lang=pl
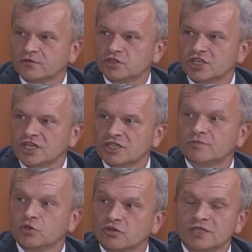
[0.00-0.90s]

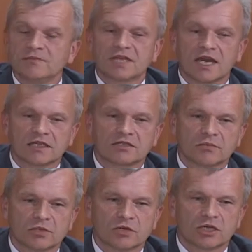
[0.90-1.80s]
2002 tak, to
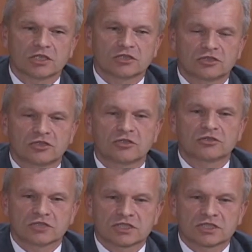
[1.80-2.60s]
był e, to,